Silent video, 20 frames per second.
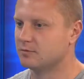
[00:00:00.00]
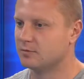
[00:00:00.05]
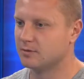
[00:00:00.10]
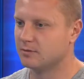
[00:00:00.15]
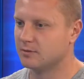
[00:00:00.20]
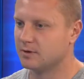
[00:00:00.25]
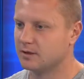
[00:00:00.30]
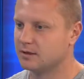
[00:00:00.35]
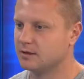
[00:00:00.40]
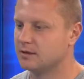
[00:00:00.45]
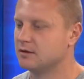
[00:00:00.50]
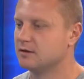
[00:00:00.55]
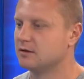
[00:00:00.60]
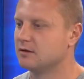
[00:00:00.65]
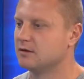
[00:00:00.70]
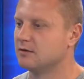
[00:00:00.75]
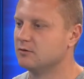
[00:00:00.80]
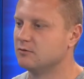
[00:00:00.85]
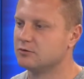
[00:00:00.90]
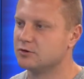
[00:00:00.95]
бомбардир
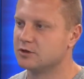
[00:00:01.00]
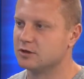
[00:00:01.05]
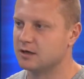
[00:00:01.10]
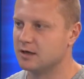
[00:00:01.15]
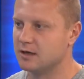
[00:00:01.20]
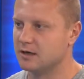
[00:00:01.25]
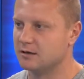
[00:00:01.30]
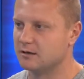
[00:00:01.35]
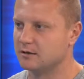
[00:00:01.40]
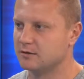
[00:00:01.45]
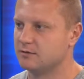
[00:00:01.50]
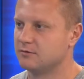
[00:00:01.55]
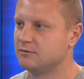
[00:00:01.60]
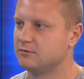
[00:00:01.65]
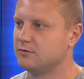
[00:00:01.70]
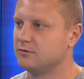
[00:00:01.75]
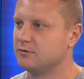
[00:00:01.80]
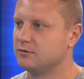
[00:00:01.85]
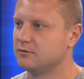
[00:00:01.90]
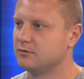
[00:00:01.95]
и лучший тренер.
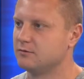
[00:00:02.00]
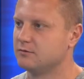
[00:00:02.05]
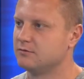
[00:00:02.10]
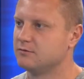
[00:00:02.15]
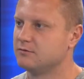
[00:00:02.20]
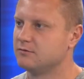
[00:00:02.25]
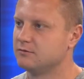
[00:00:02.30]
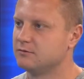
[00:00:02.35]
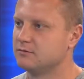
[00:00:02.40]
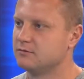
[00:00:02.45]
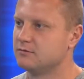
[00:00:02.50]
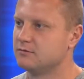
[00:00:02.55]
Все. То есть на самом